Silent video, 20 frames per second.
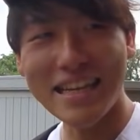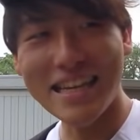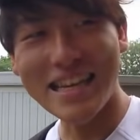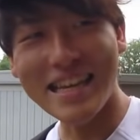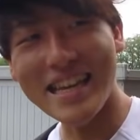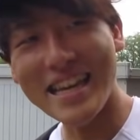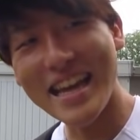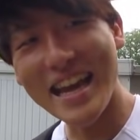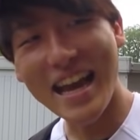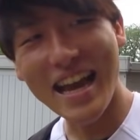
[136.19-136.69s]

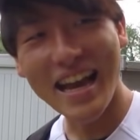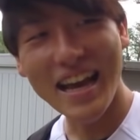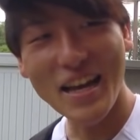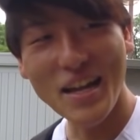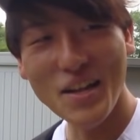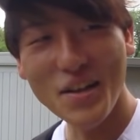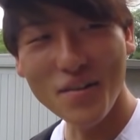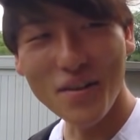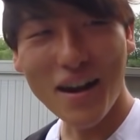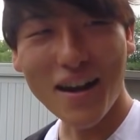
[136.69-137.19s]
いや
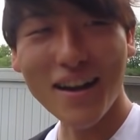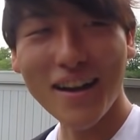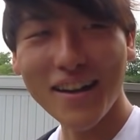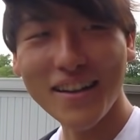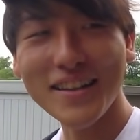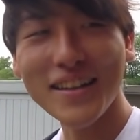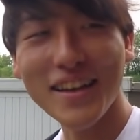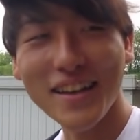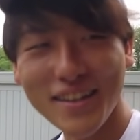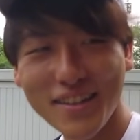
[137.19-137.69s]
わか
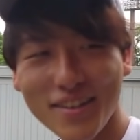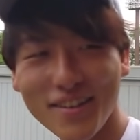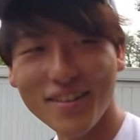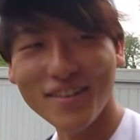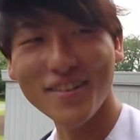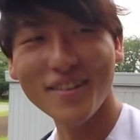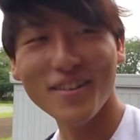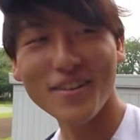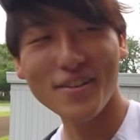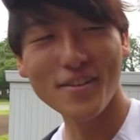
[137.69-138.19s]
んないぞ。
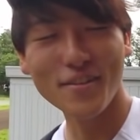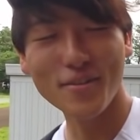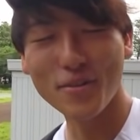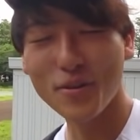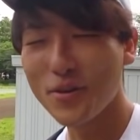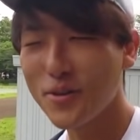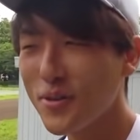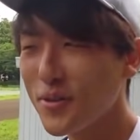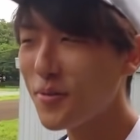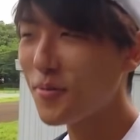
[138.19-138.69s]

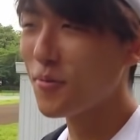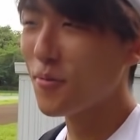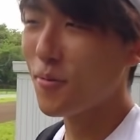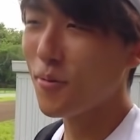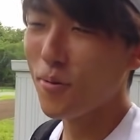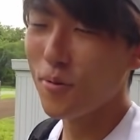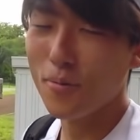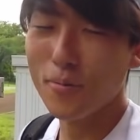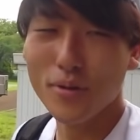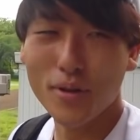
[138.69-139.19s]
うちの
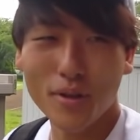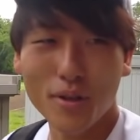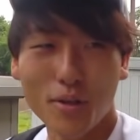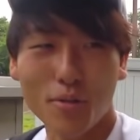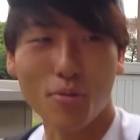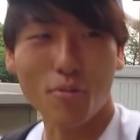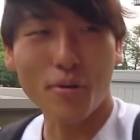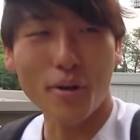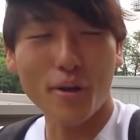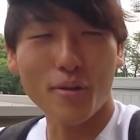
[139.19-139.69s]
高校もだって
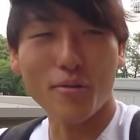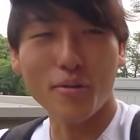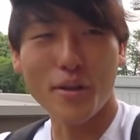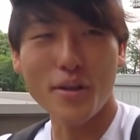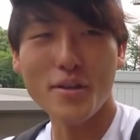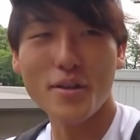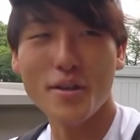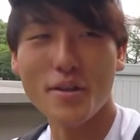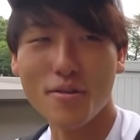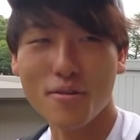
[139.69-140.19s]
トレードで
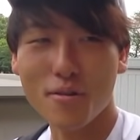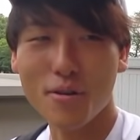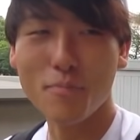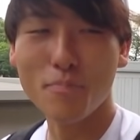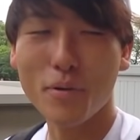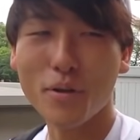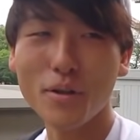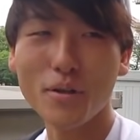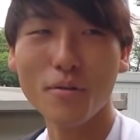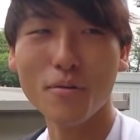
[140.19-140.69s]
いい選手
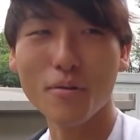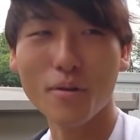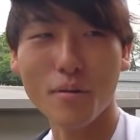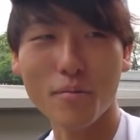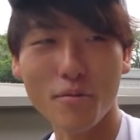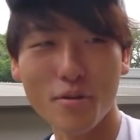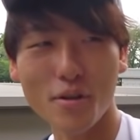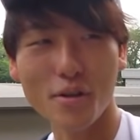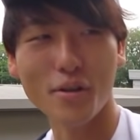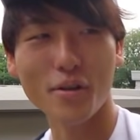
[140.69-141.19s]
引っ張ってくるか
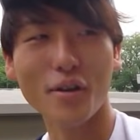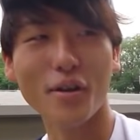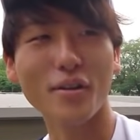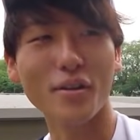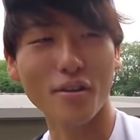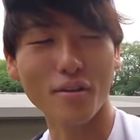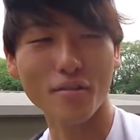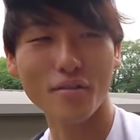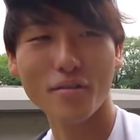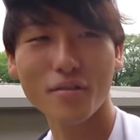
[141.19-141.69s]
もしれない
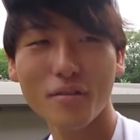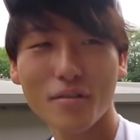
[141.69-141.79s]
だろ。